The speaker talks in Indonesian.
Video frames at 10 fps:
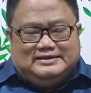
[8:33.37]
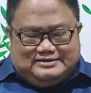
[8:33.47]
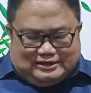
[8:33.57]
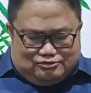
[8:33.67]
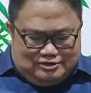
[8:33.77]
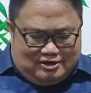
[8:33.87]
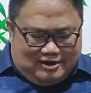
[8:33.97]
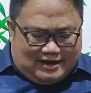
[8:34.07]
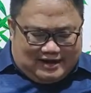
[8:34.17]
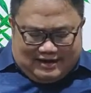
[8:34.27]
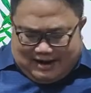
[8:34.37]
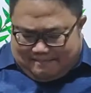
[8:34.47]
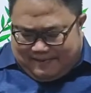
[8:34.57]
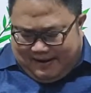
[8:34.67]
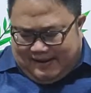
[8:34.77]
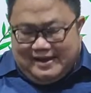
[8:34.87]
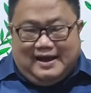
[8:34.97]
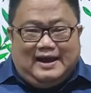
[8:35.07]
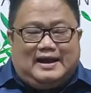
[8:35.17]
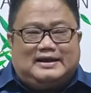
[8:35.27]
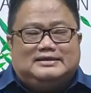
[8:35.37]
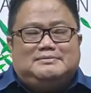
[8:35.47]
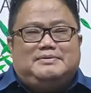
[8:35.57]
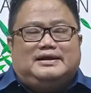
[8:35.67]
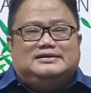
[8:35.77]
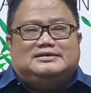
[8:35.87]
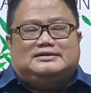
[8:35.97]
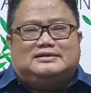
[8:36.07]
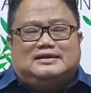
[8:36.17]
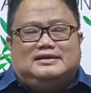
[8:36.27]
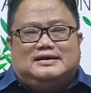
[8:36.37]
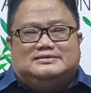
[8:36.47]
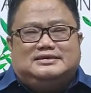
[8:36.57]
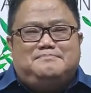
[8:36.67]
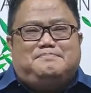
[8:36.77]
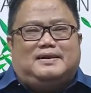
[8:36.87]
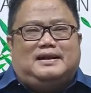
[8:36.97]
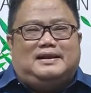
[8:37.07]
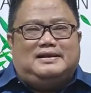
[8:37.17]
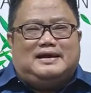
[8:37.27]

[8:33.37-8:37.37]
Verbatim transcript: Jatuhnya oleh karena apa? Alkitab berikan catatan dengan simpel